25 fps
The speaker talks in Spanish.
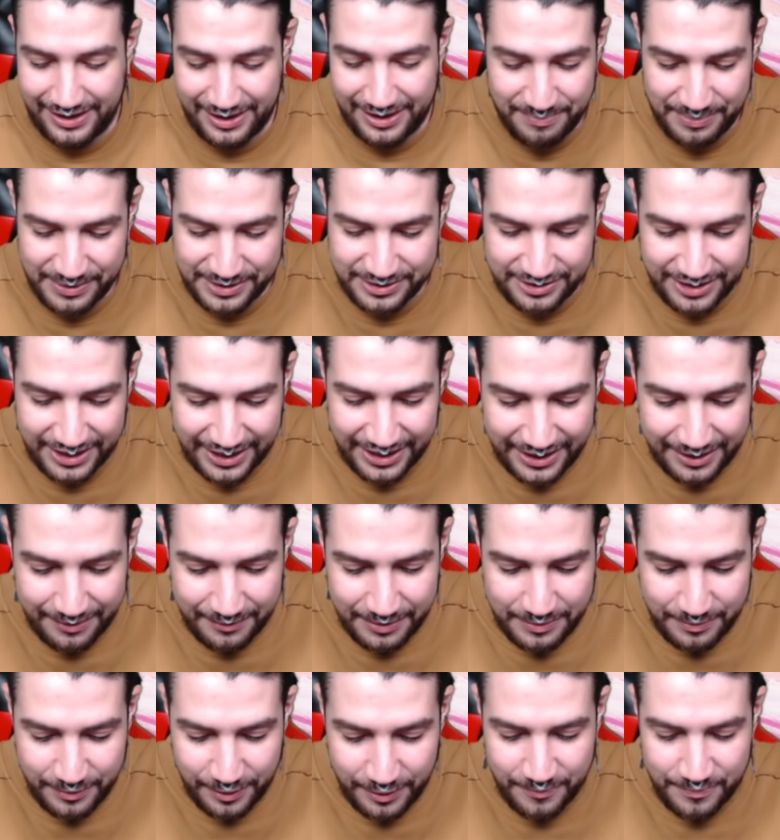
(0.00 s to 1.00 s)
el personaje ahora
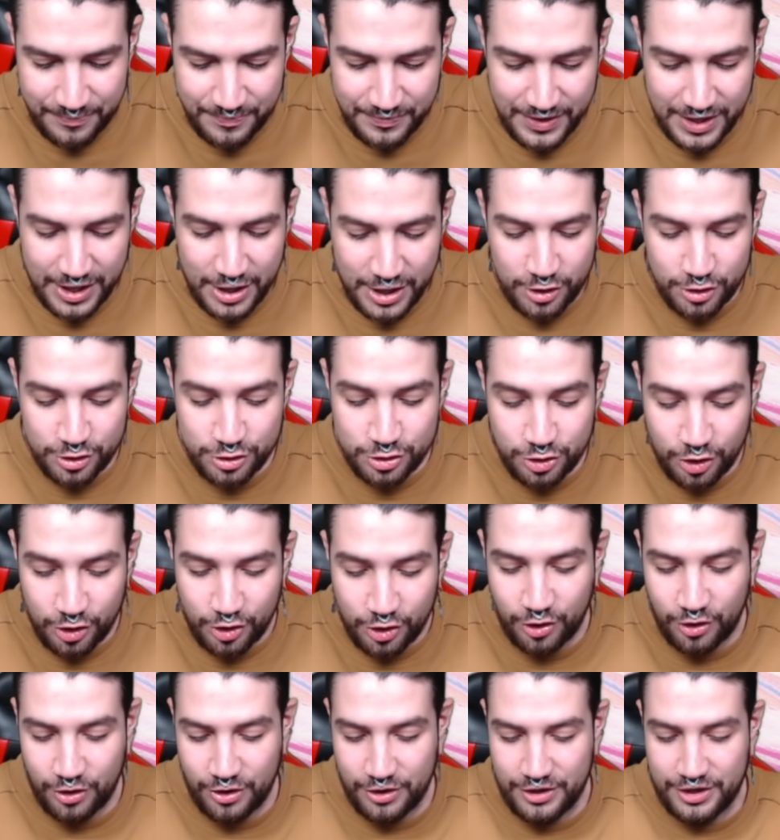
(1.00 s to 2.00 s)
mismo
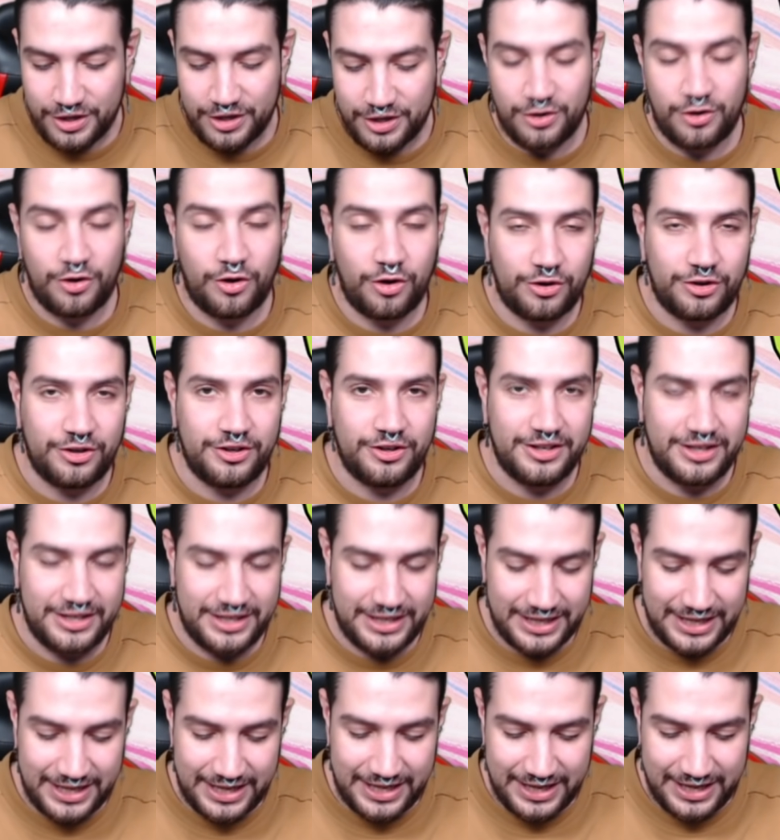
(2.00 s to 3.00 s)
solo con...
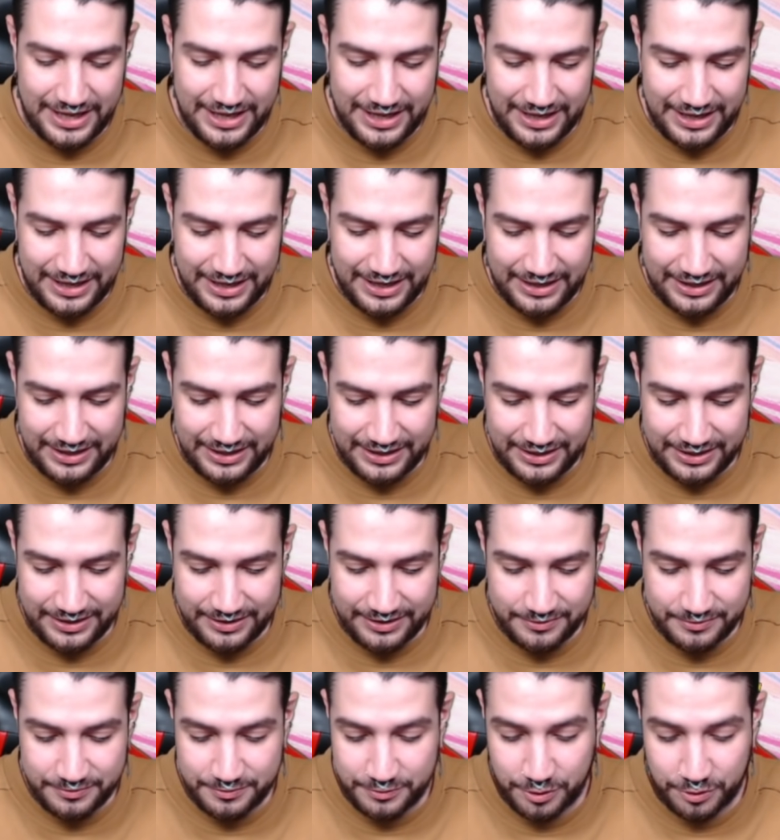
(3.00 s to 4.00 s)
Eh,
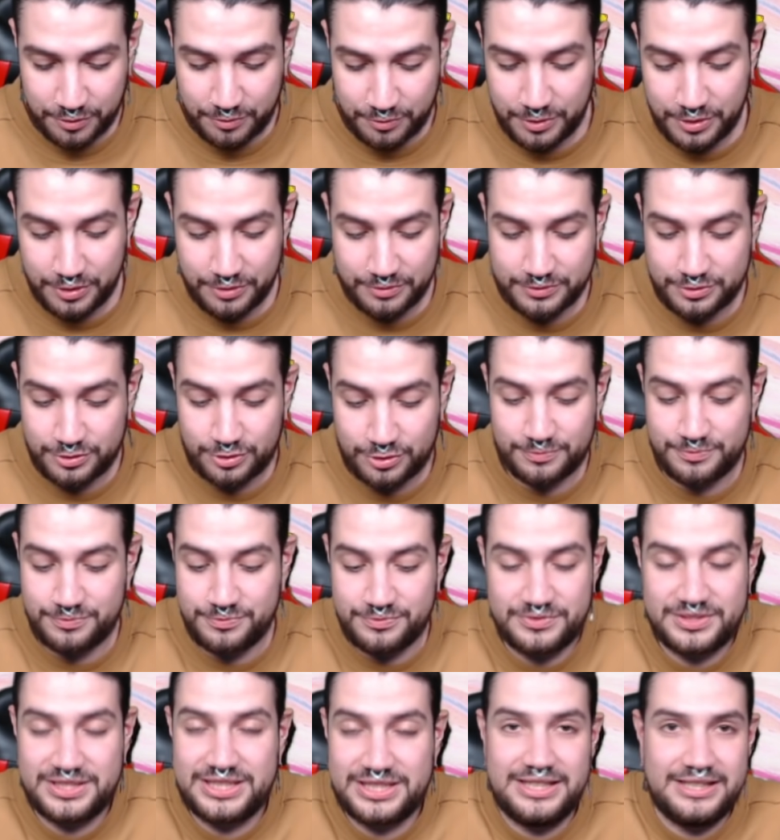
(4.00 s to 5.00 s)
con bueno,
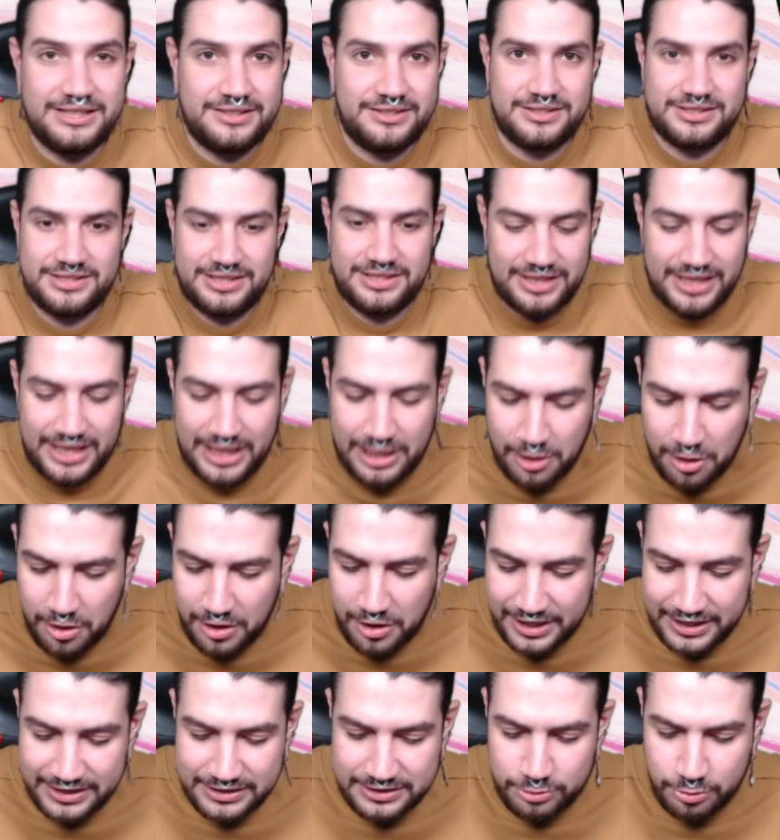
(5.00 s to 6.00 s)
sin, sin tener los
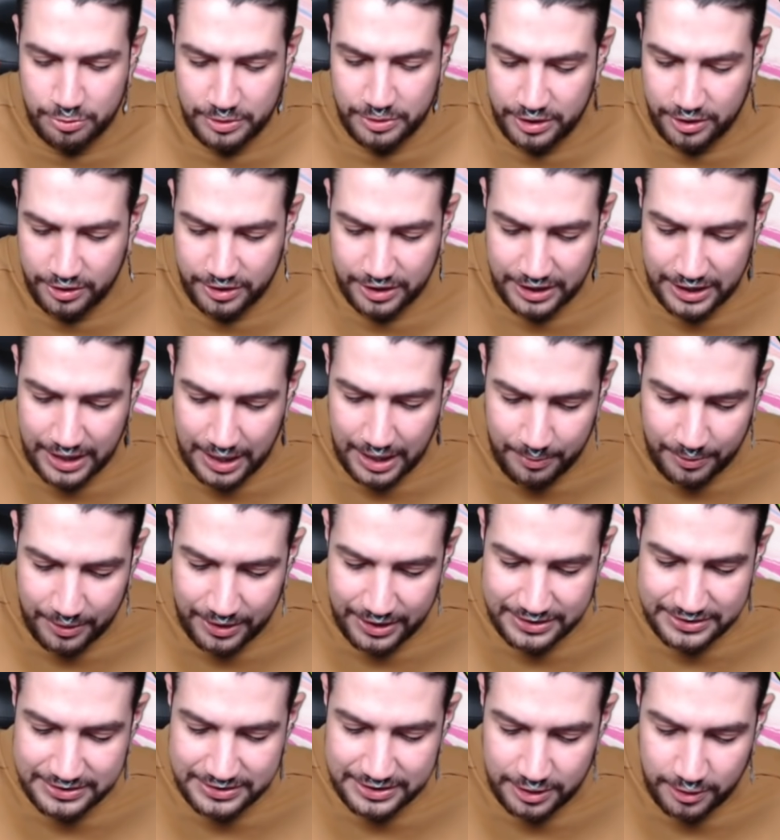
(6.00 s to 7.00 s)
links subidos ni nada por el
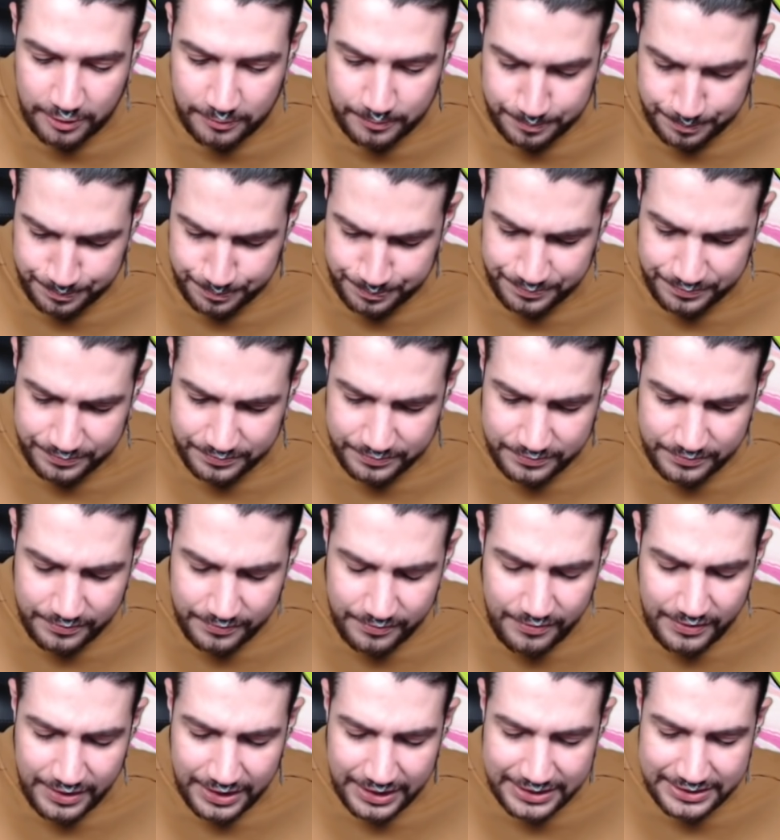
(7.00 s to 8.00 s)
estilo,
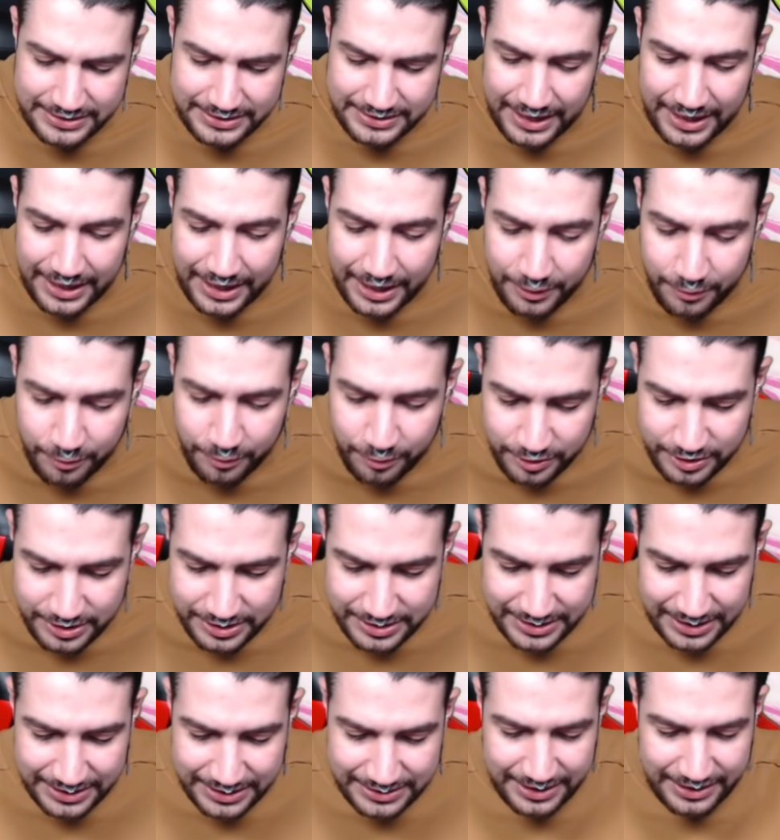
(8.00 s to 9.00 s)
Está en unos
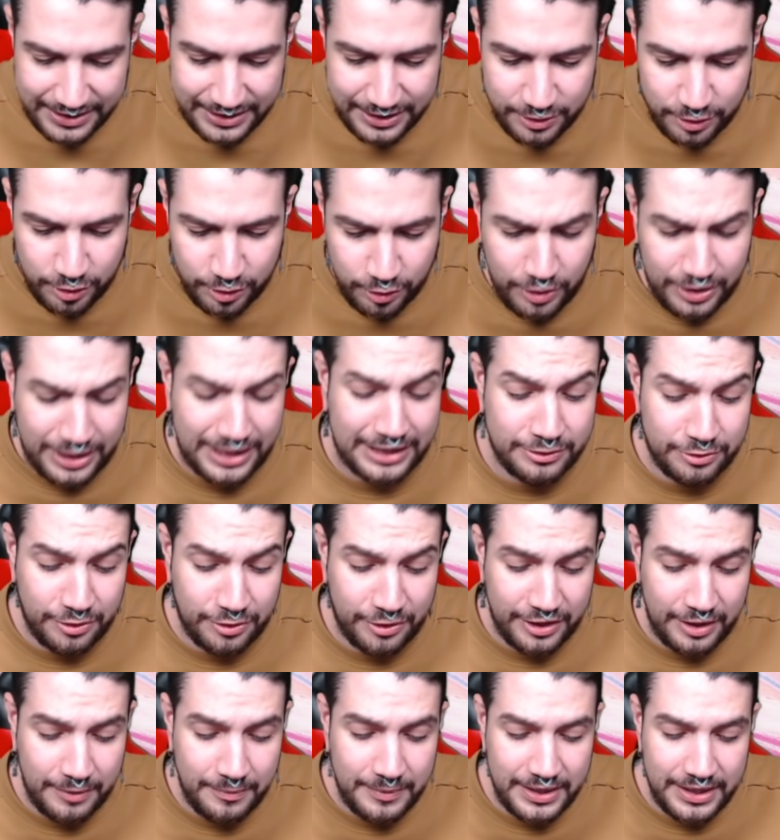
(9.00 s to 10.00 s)
stats de
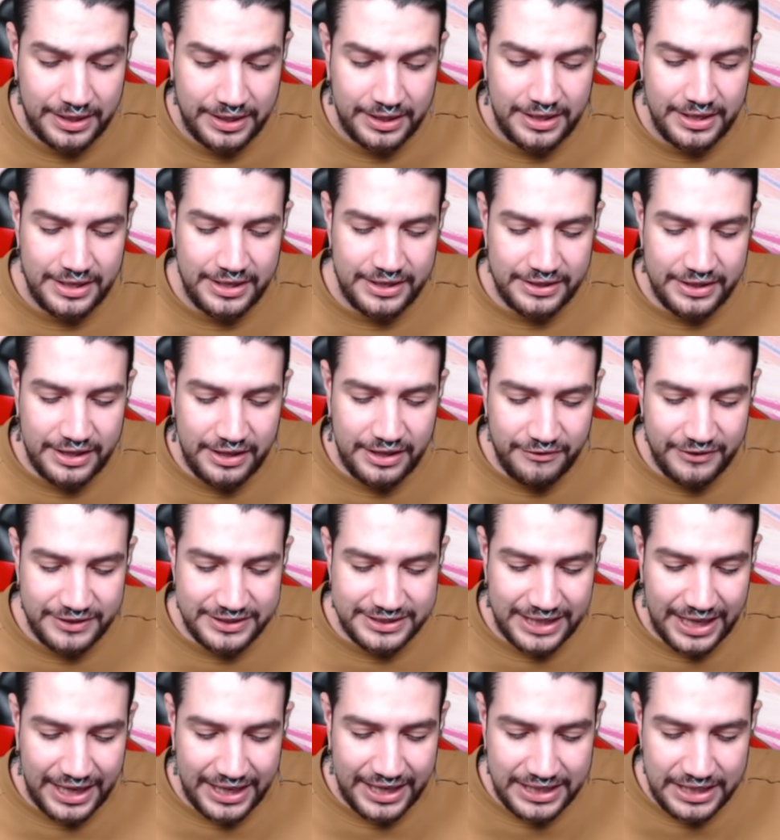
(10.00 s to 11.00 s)
114.000 de
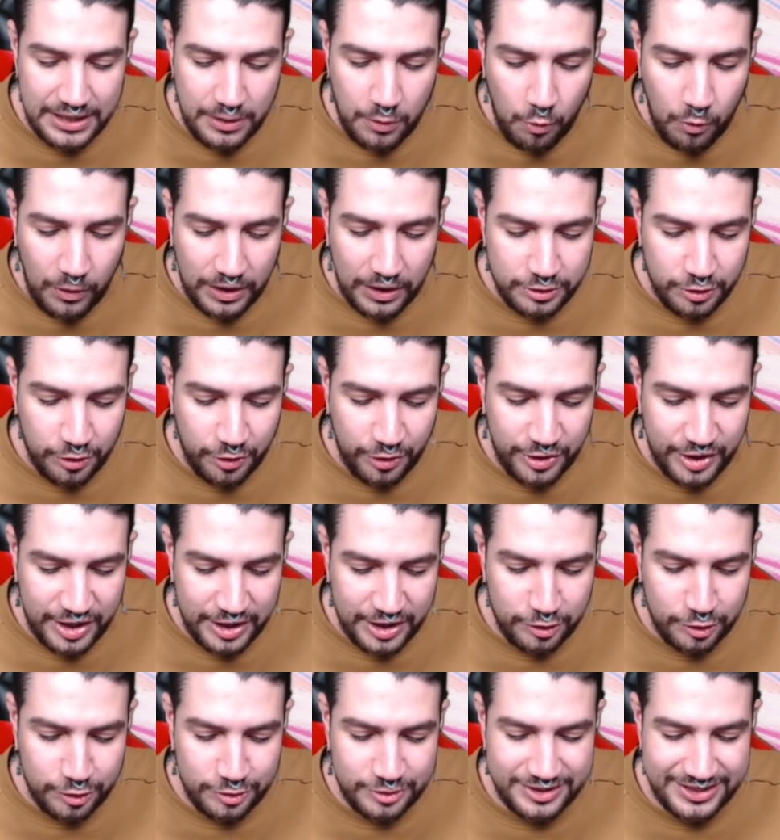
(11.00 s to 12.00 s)
defensa y
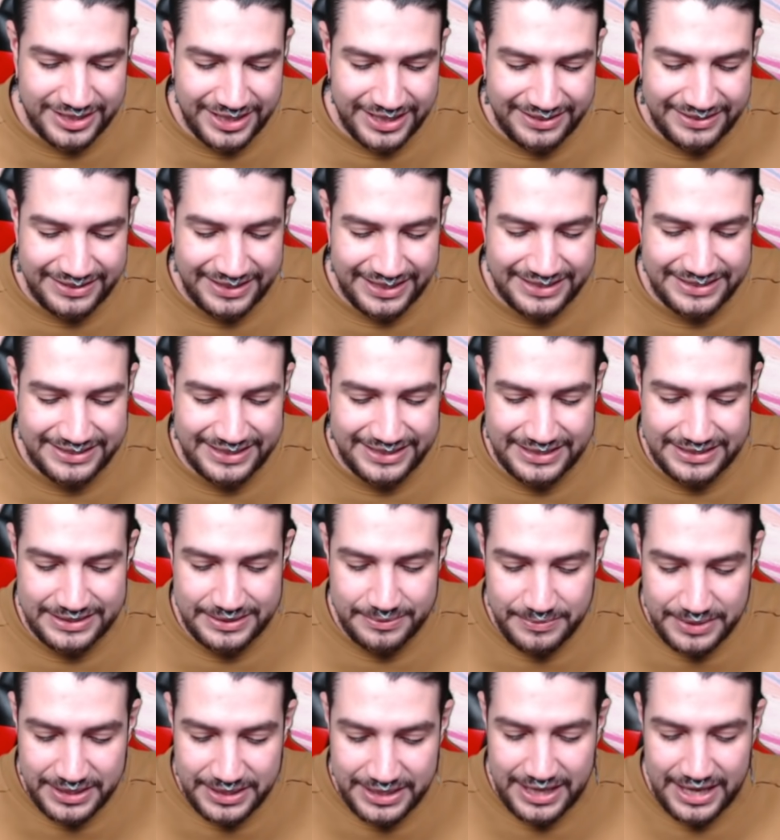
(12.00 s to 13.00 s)

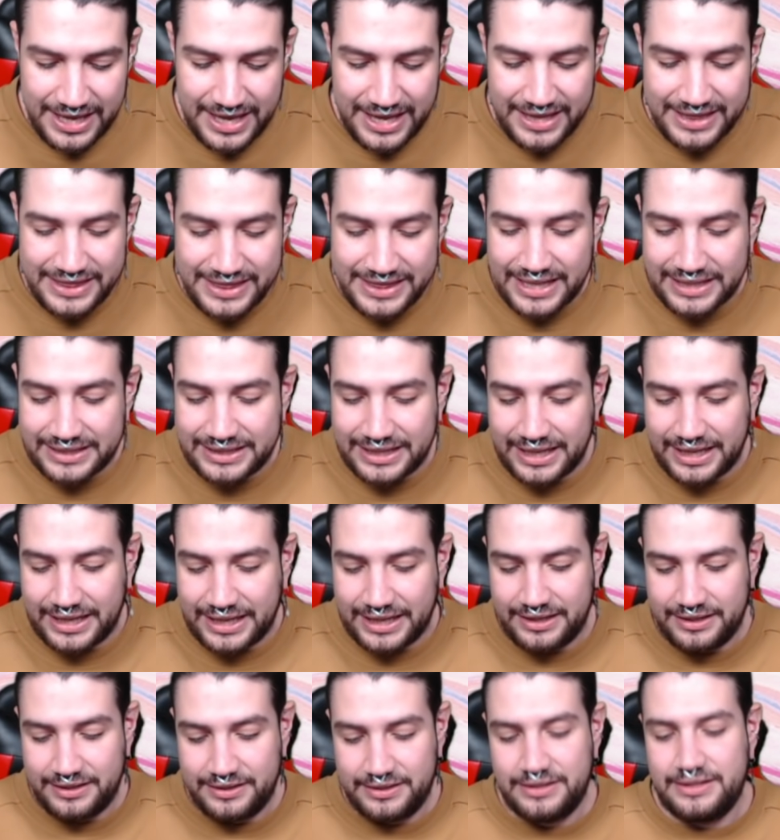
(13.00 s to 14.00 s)
436.000 de ataque.